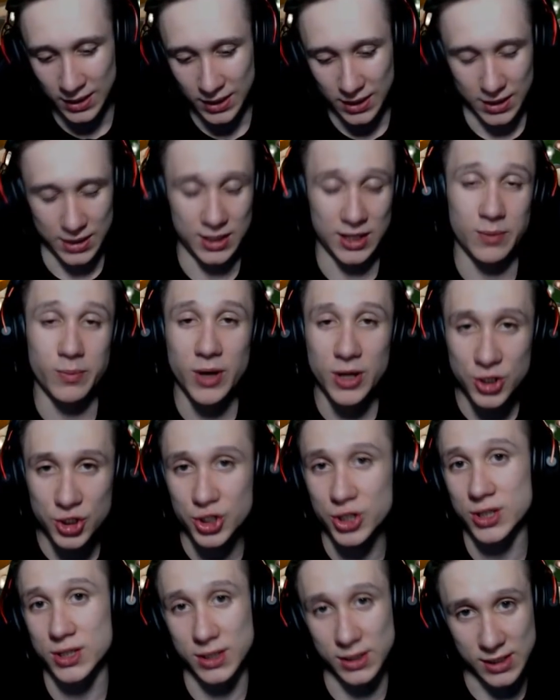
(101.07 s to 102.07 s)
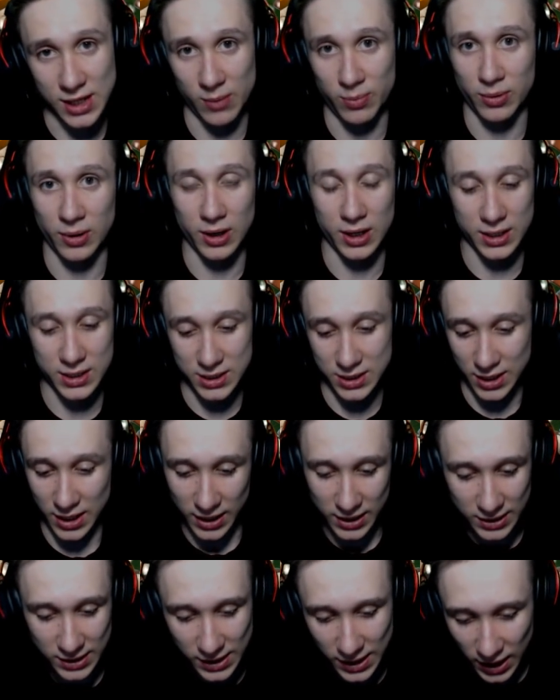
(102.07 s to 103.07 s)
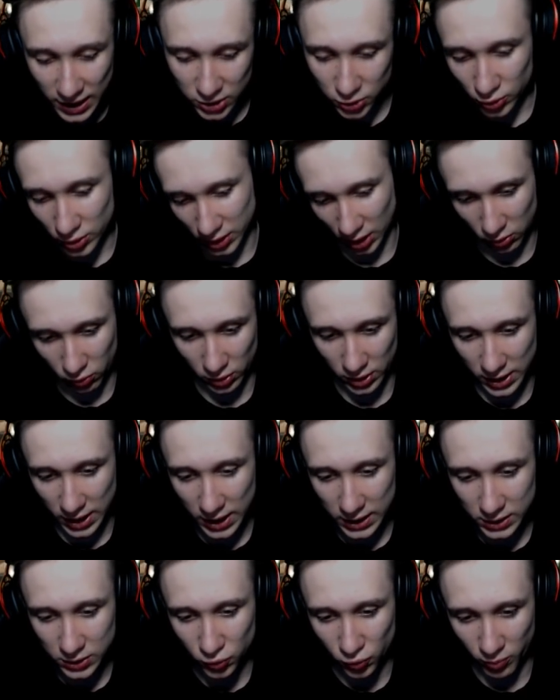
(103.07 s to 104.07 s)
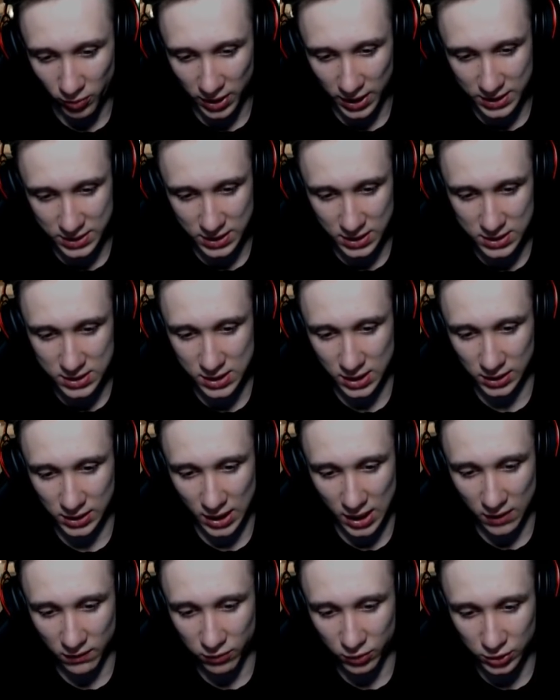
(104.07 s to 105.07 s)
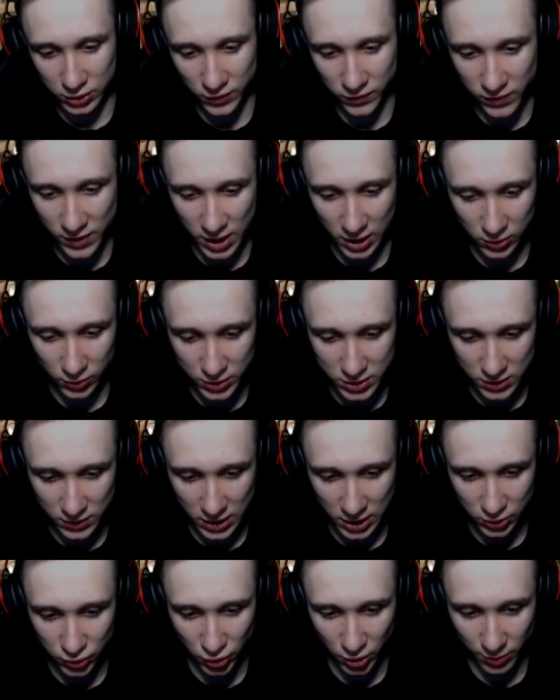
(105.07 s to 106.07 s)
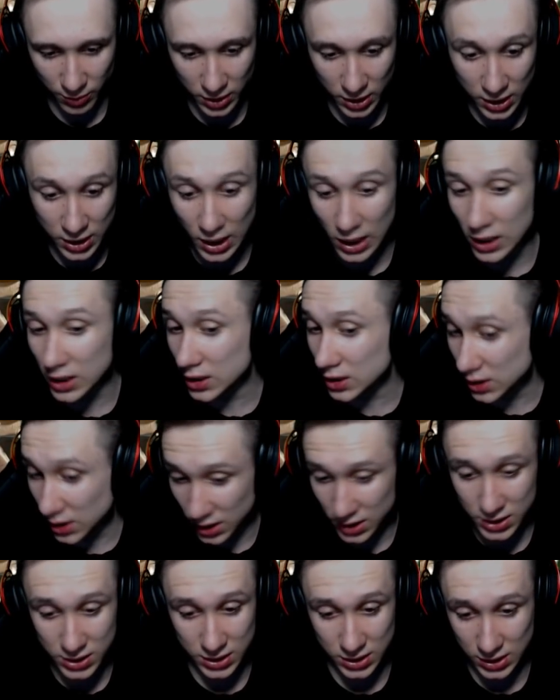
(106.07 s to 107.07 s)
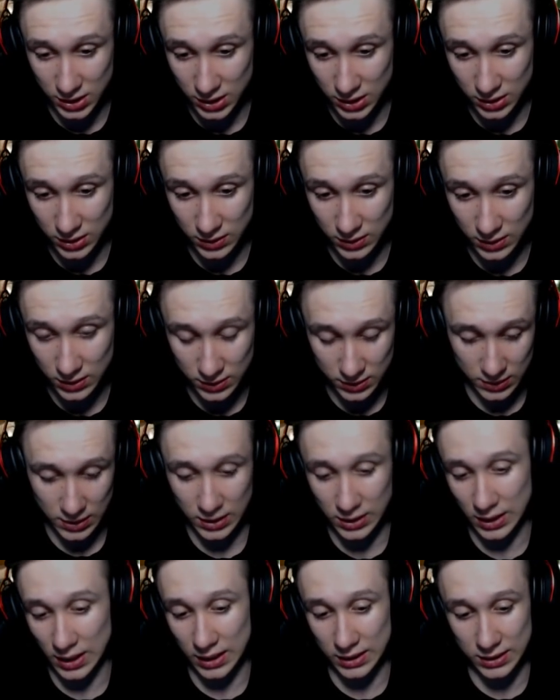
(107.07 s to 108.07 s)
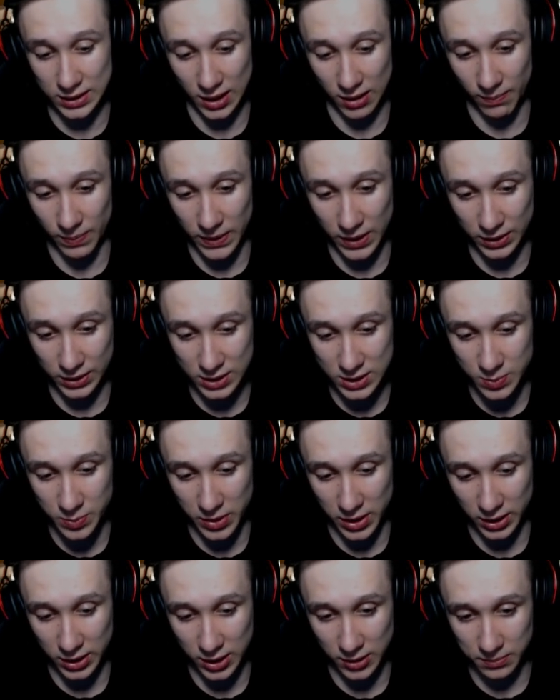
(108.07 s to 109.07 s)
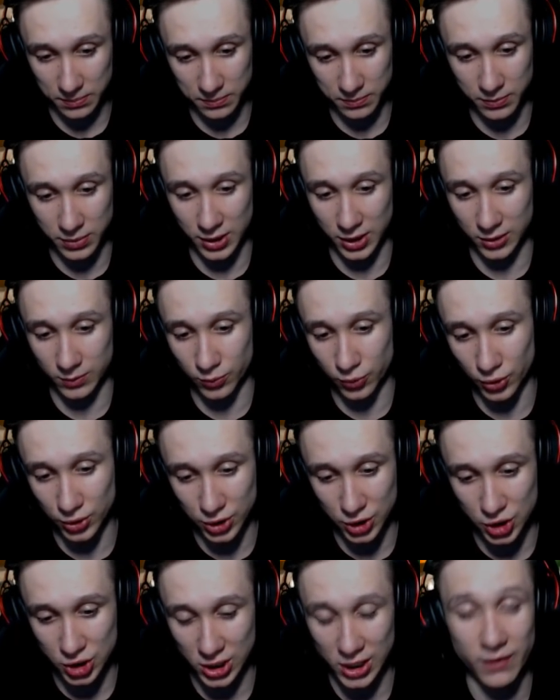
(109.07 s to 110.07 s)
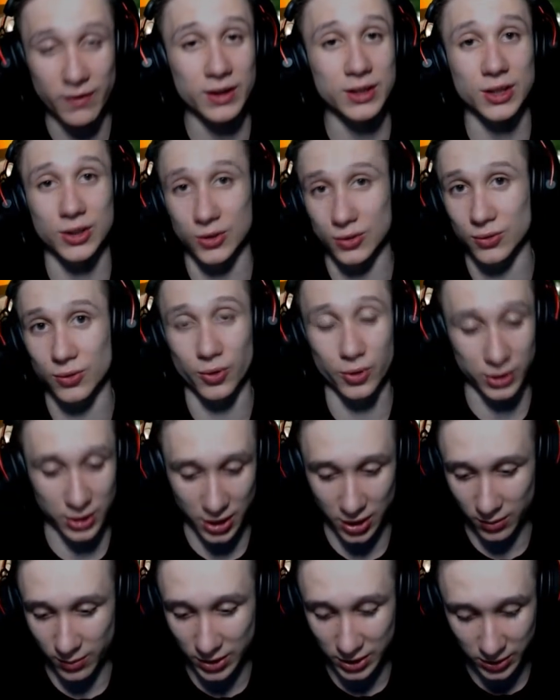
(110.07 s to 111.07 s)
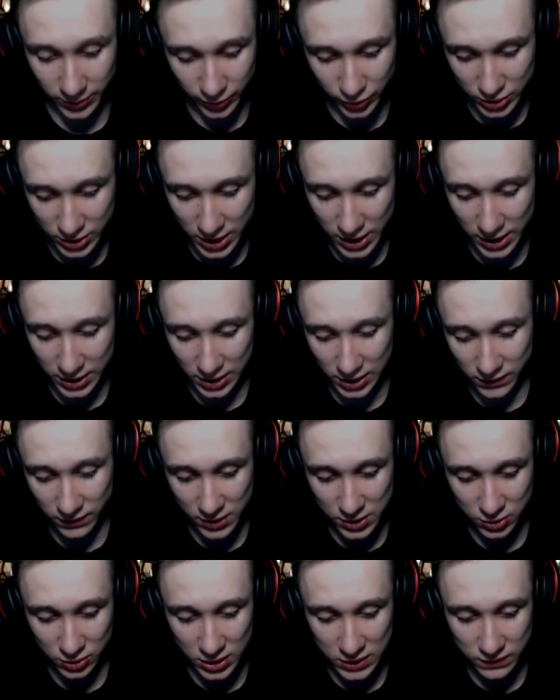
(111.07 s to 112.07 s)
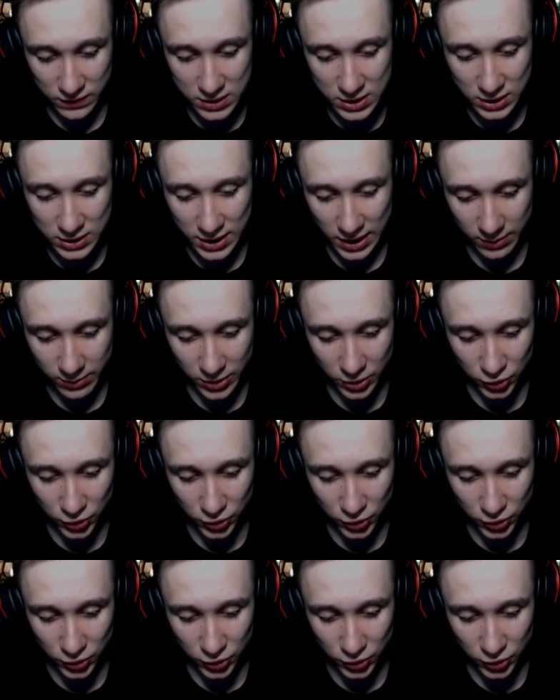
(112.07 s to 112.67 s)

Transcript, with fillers: не меньше 6 капель эликсира. Ни одной такой карты у меня здесь нет, а вот в колоде, в которой мы играли, есть, и она одна, это спарки Блин, будет тяжеловато, но окей, ребята, пускай этот квест у нас висит, как бы, я